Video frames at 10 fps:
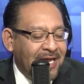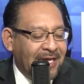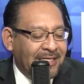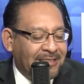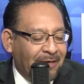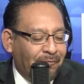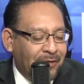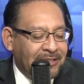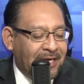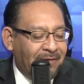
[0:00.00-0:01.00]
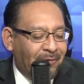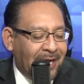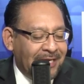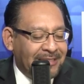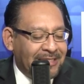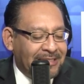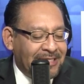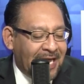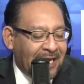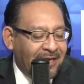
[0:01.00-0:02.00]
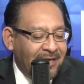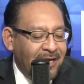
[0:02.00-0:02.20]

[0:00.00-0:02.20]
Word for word: en nuestra fuerza laboral esencial